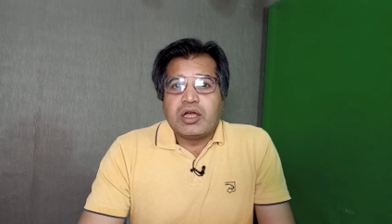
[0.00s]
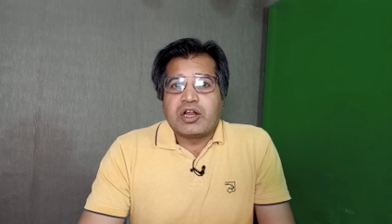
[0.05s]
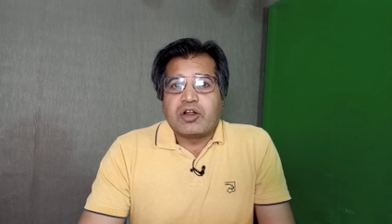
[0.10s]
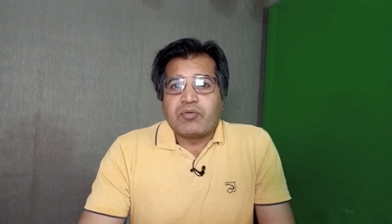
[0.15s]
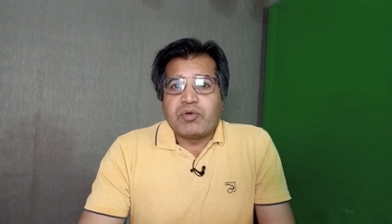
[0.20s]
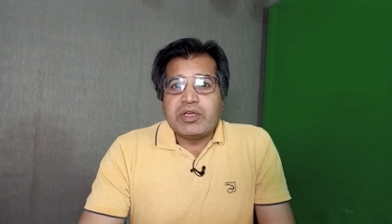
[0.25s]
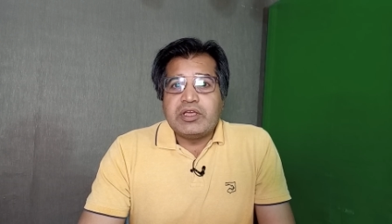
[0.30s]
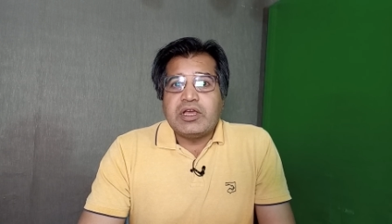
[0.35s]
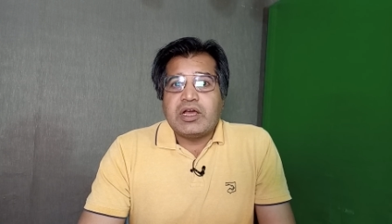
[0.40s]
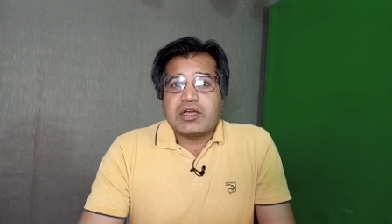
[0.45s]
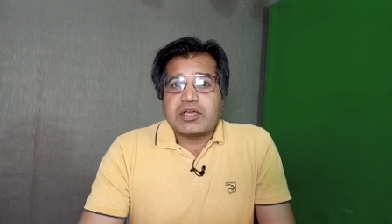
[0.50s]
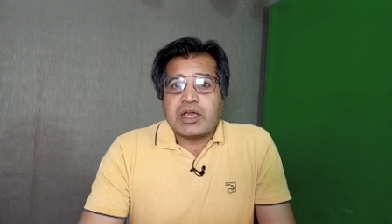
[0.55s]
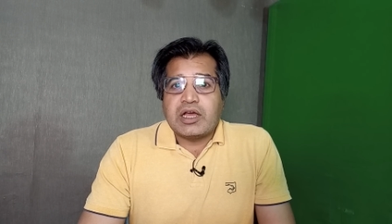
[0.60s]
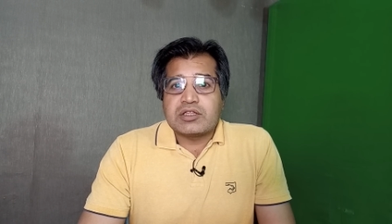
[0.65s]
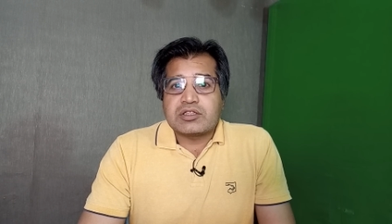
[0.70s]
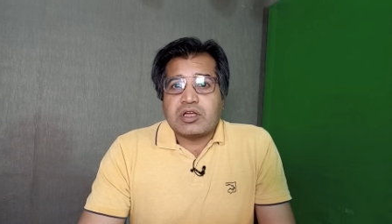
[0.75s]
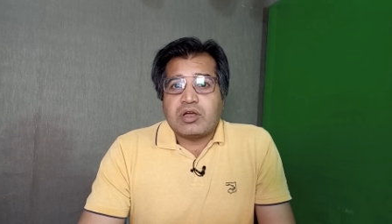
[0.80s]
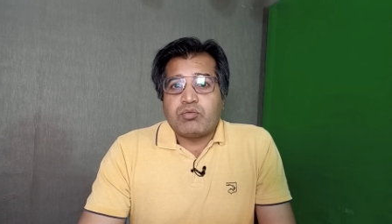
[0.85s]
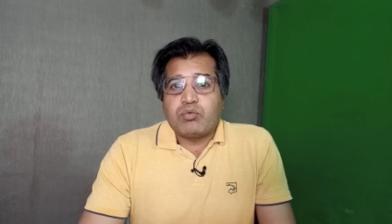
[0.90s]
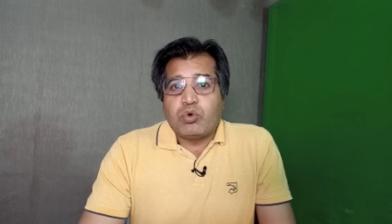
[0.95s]
रवैया क्या
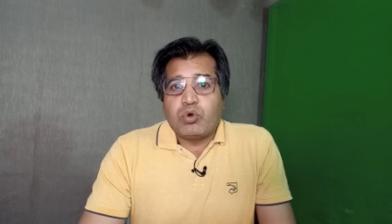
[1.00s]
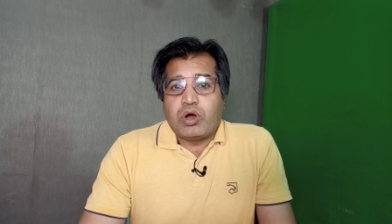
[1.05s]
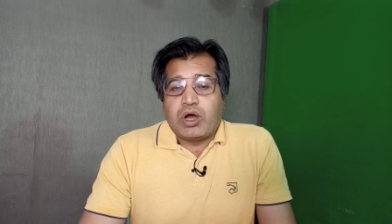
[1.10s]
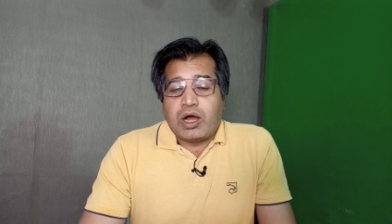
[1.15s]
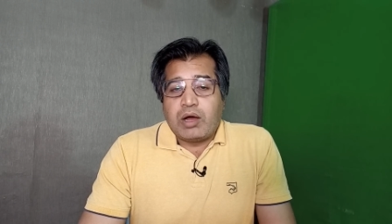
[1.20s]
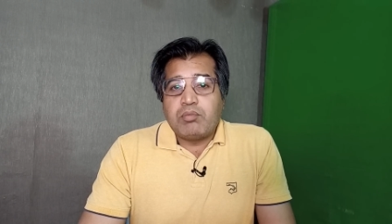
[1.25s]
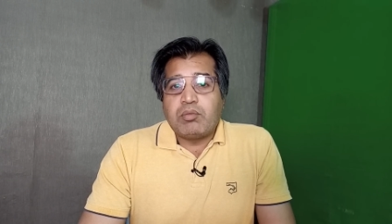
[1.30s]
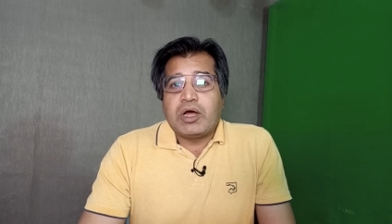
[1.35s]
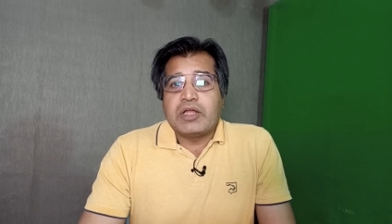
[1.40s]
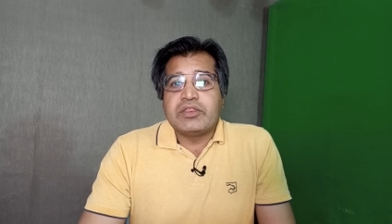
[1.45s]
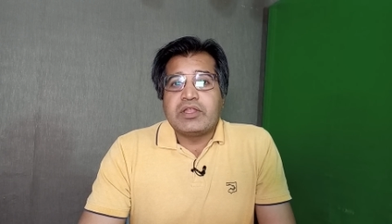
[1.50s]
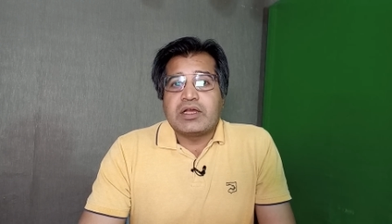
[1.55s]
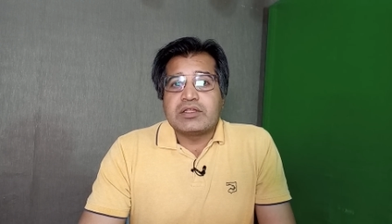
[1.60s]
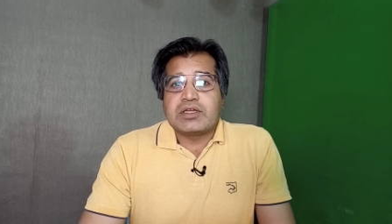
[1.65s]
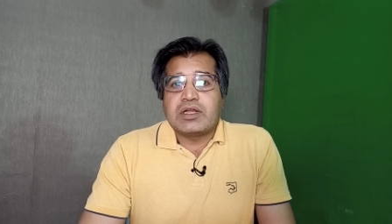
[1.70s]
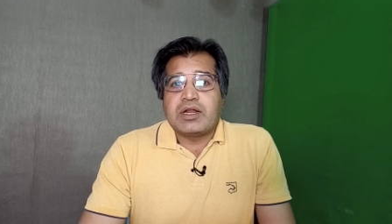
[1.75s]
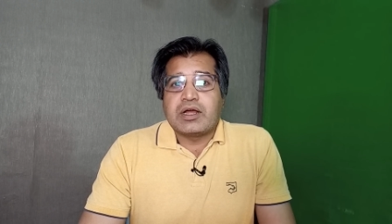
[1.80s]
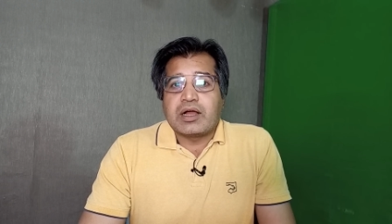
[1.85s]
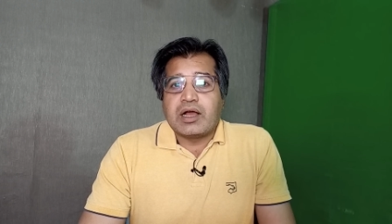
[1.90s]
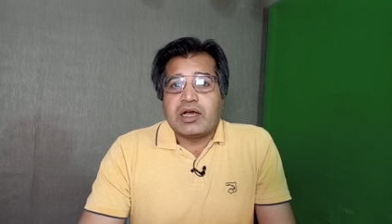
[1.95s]
था वो हम
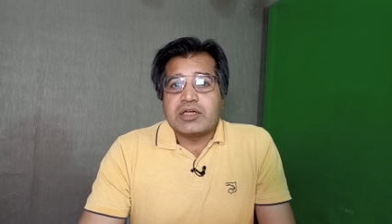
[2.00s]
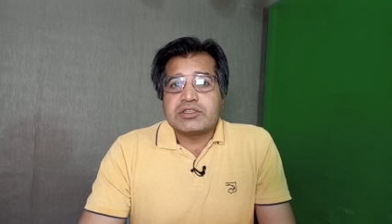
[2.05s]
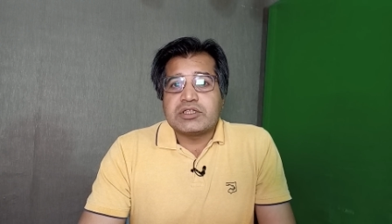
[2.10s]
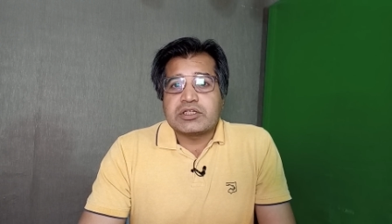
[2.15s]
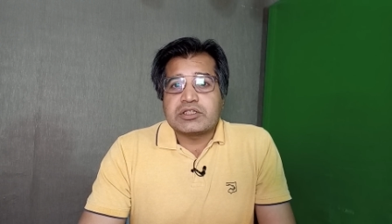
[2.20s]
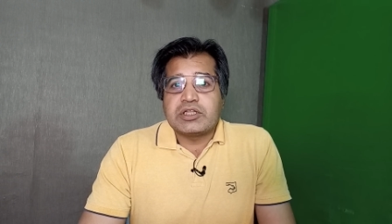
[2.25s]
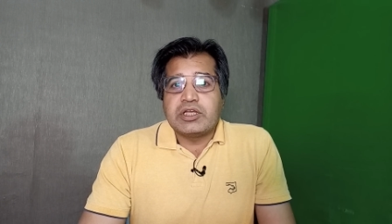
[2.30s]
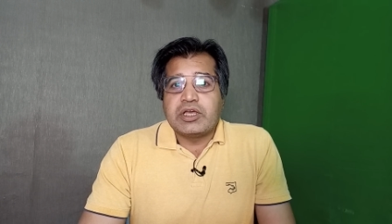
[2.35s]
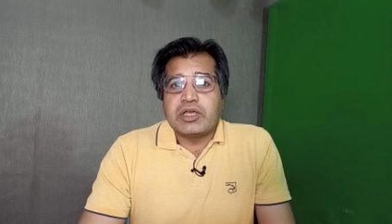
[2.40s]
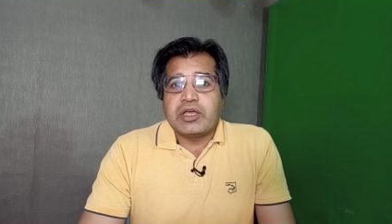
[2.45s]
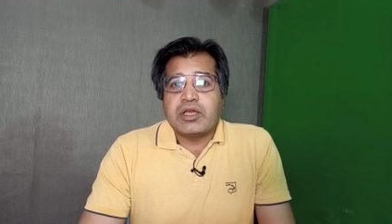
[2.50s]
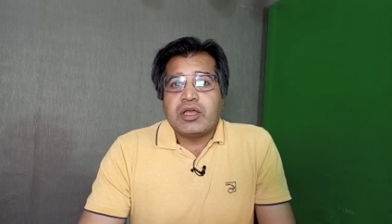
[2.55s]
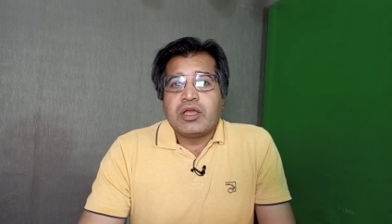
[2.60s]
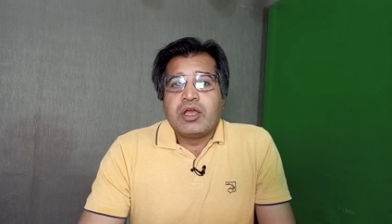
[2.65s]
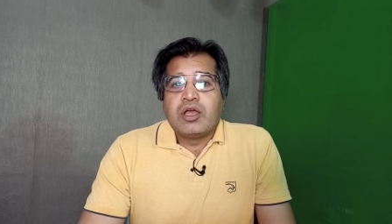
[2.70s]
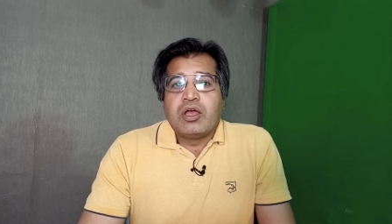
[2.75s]
अंदाज़ा लगा सकते हैं